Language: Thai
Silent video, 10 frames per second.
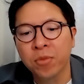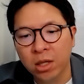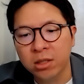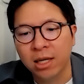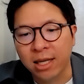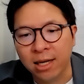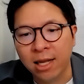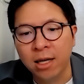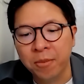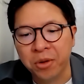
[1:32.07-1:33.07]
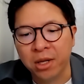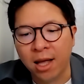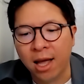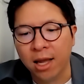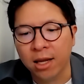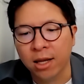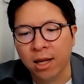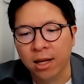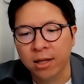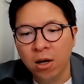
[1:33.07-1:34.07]
ก็จะหลีกเลี่ยงเรื่องพวกนี้ได้นะ
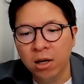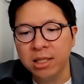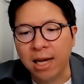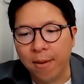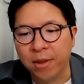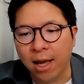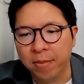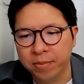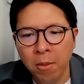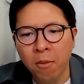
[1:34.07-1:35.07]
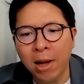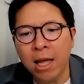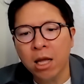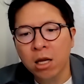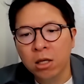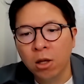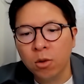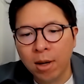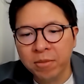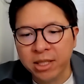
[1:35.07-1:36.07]
ฮะข้อที่3นะครับบอกว่าลด
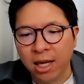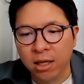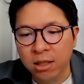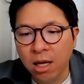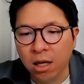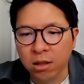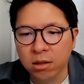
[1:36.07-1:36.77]
ความเสี่ยงเรื่อง